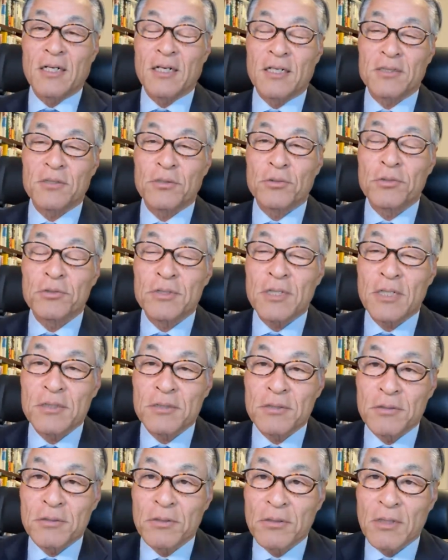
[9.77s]
創業社
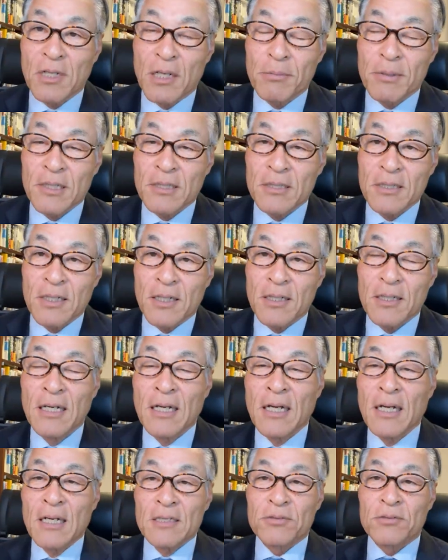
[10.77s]
長の川端さん、
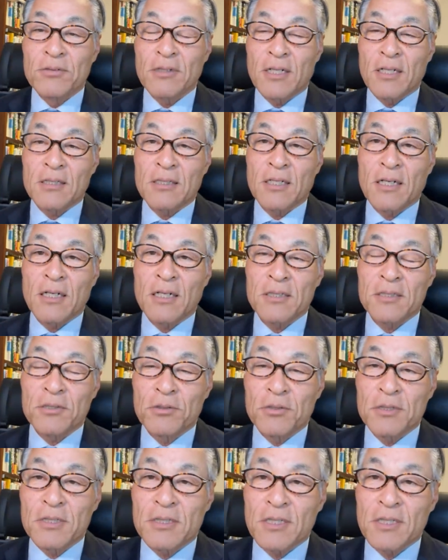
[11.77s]
それから高橋洋一さ